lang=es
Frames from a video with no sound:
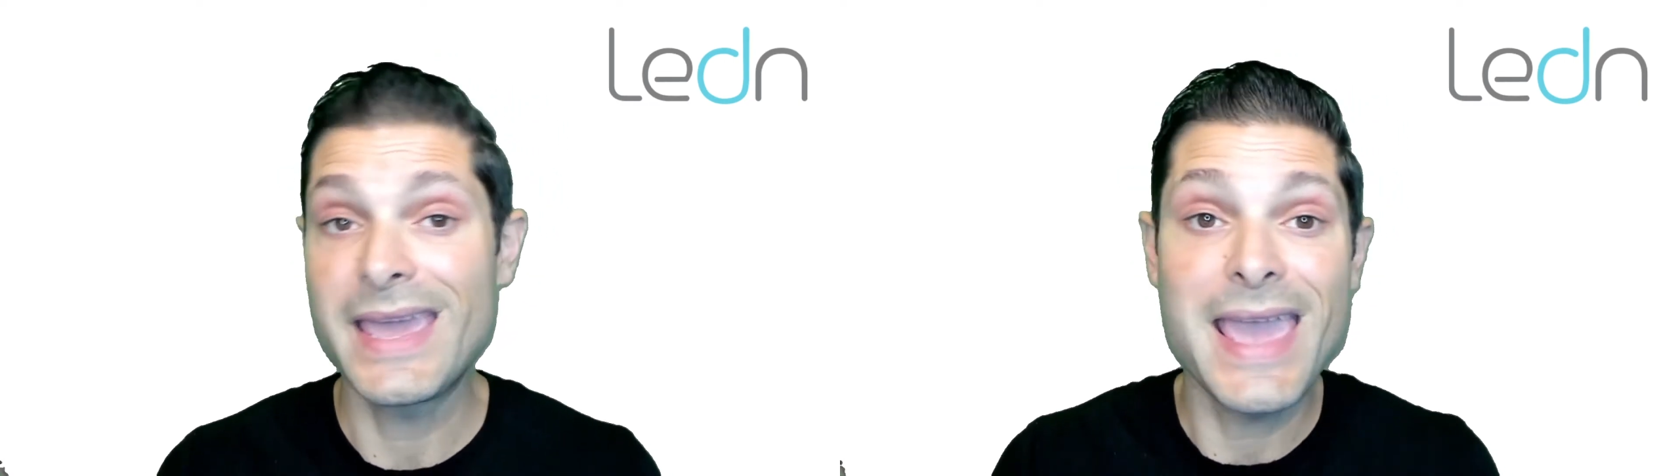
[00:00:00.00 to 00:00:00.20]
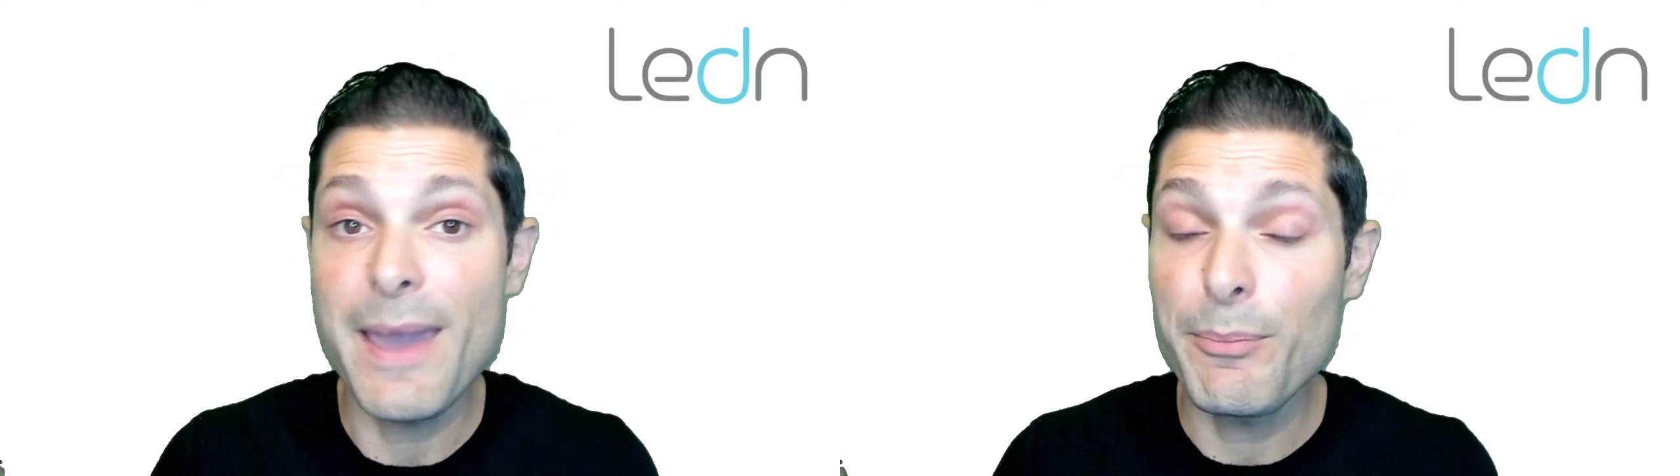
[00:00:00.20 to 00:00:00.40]

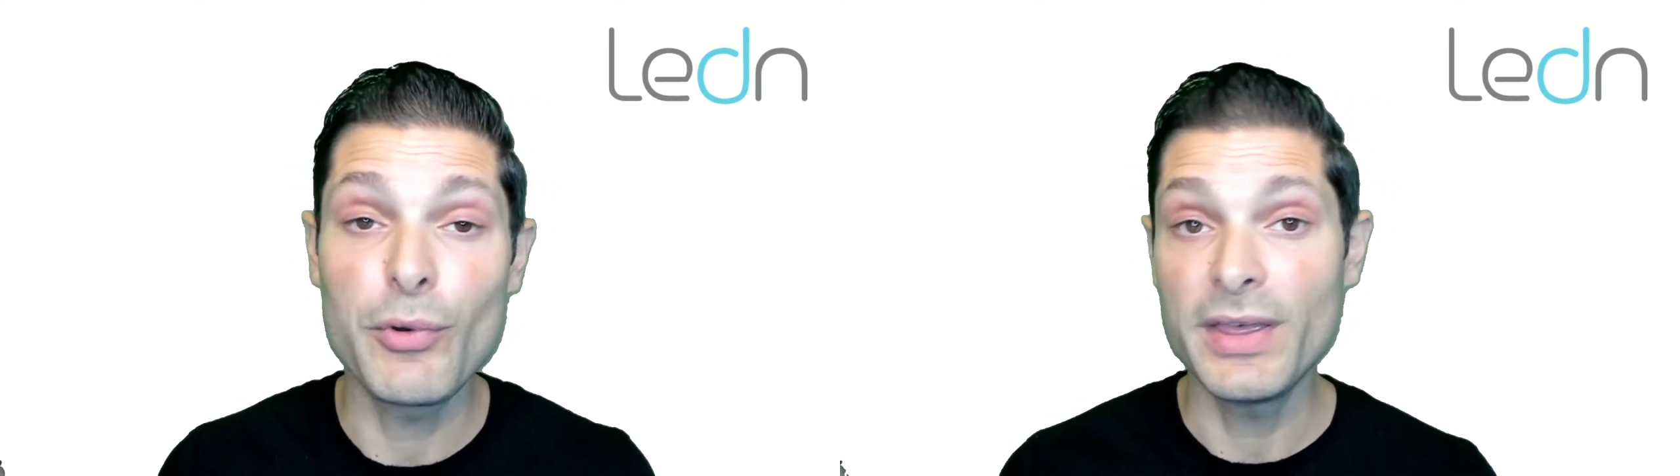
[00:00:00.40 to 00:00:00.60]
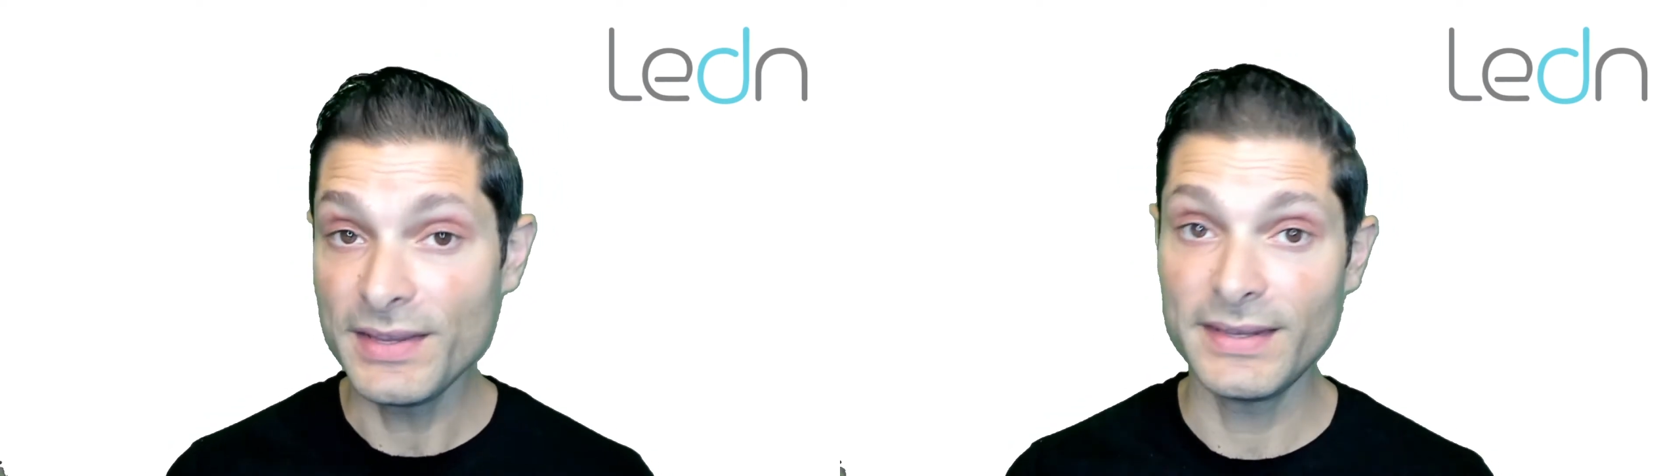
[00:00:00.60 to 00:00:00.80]
¿qué
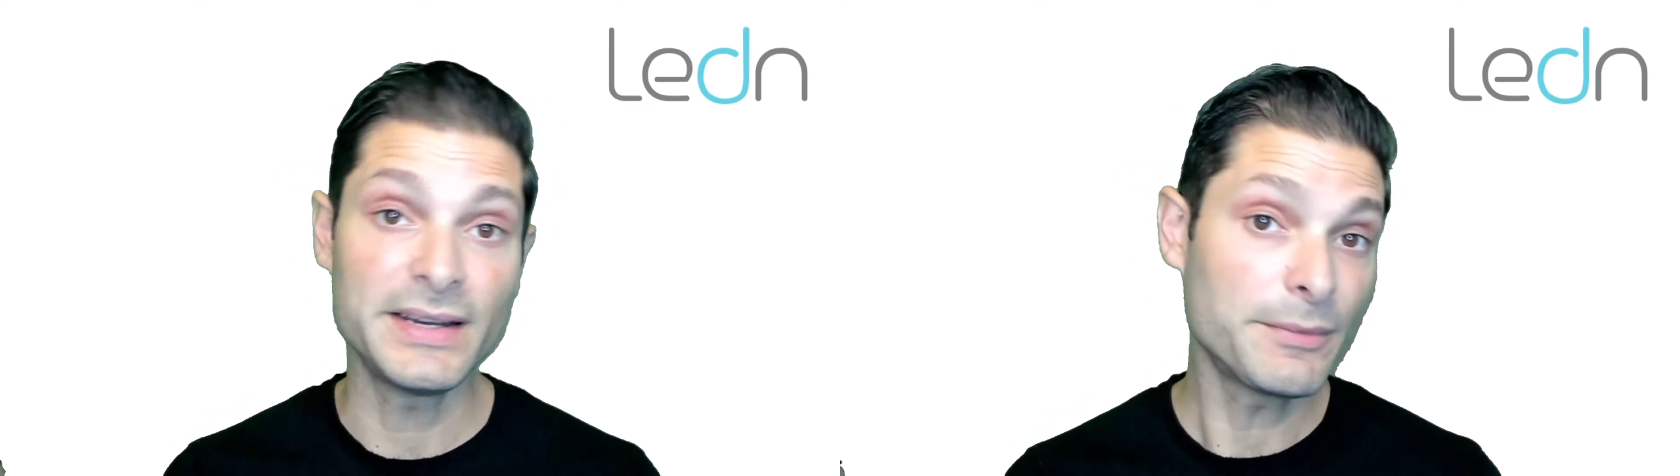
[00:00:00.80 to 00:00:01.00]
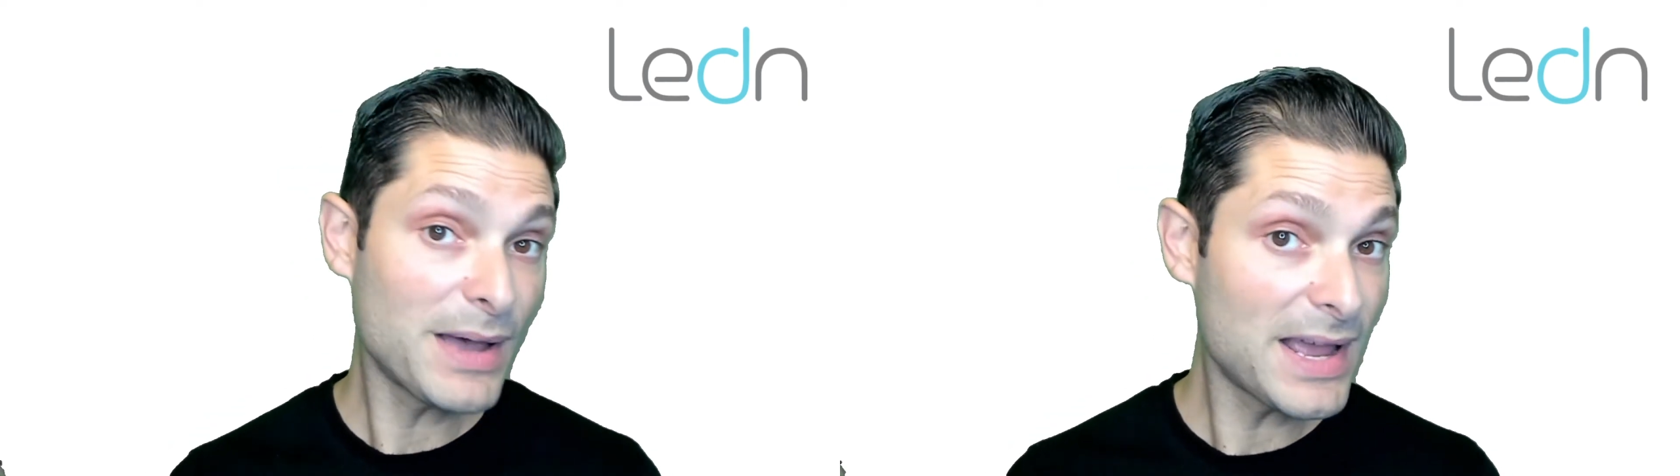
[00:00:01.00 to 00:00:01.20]
puede
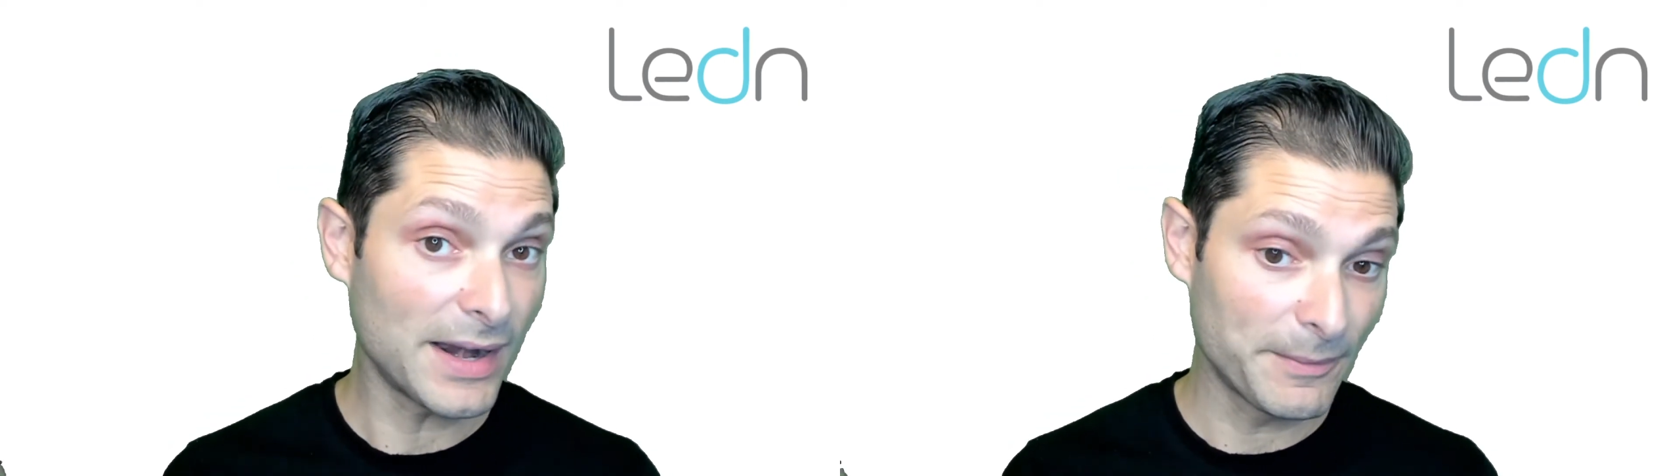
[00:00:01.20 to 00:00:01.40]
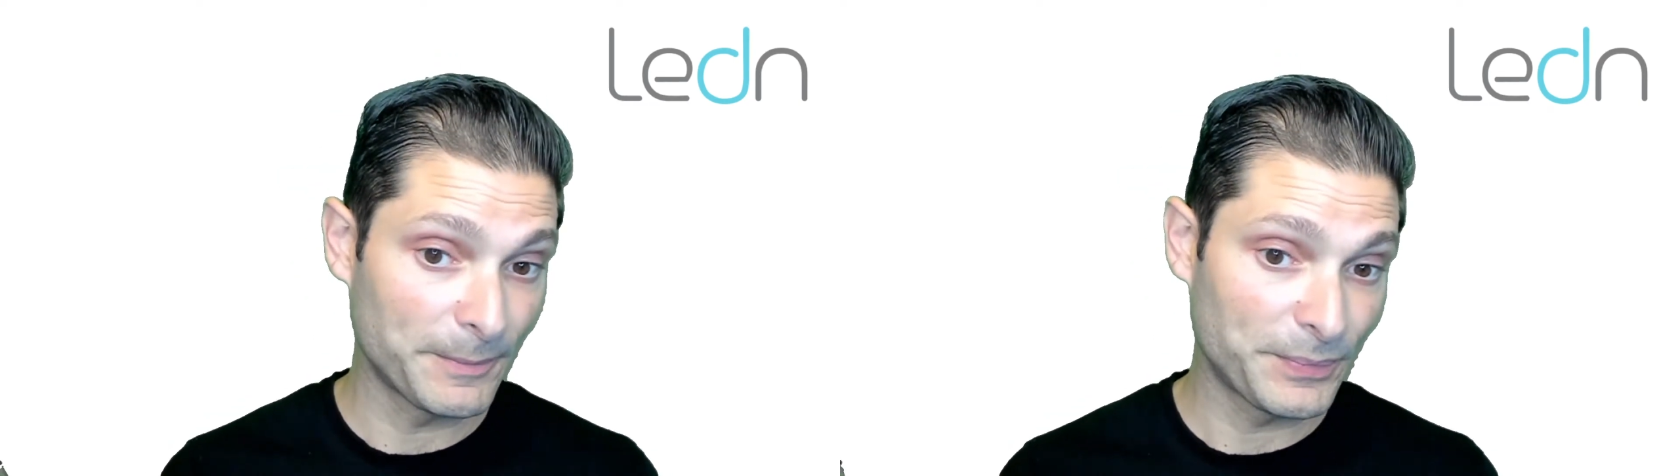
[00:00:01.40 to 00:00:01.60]
salir
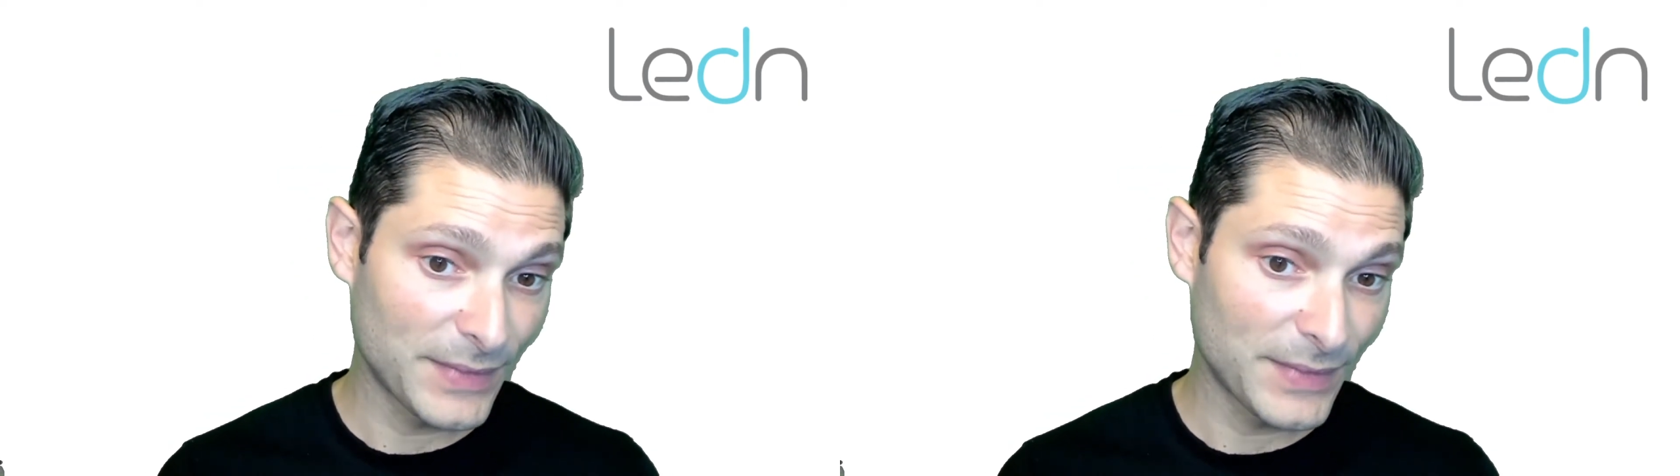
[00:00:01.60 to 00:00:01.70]
mal?